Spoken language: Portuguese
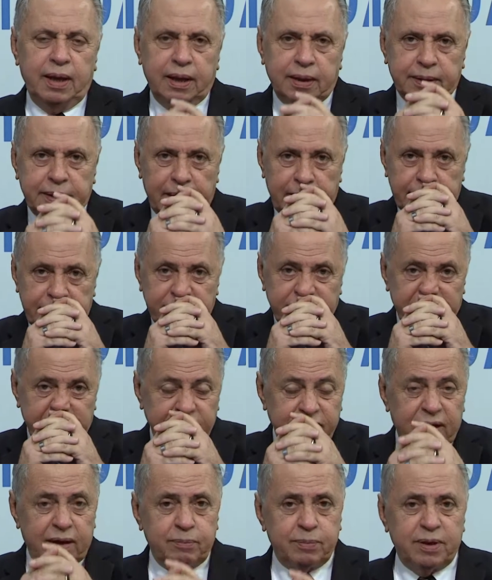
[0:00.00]
está aí sem
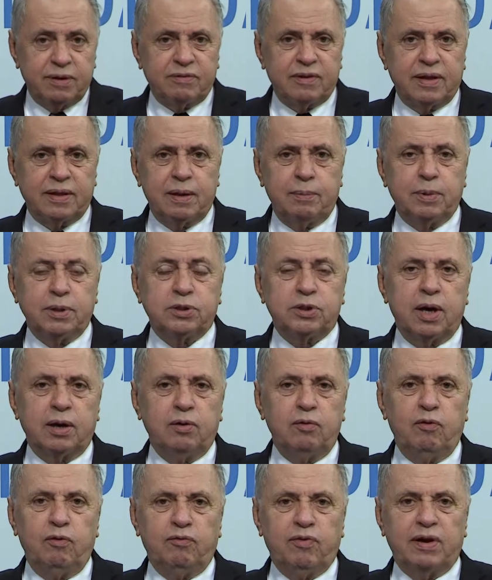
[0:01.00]
saber exatamente o que é que
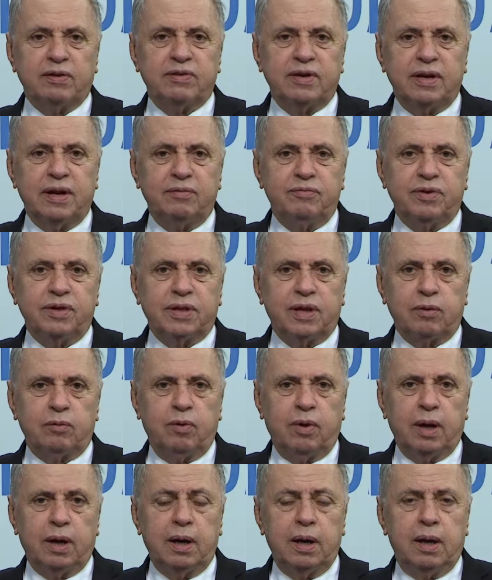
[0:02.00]
eu vou fazer na vida
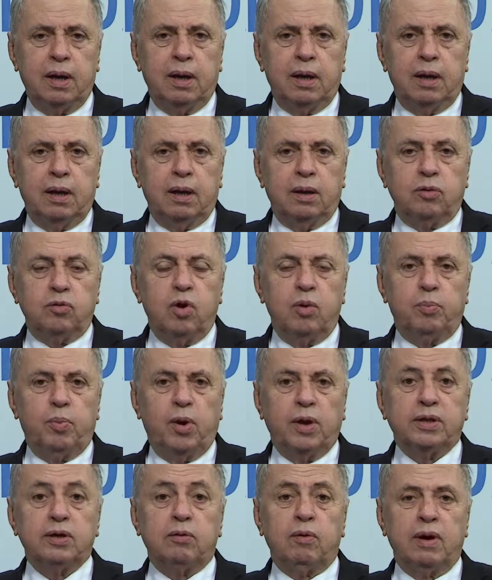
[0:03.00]
agora. Não
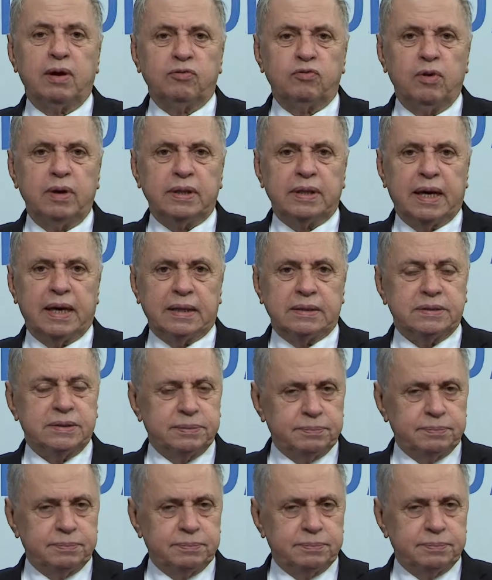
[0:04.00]
importa qual é a sua idade.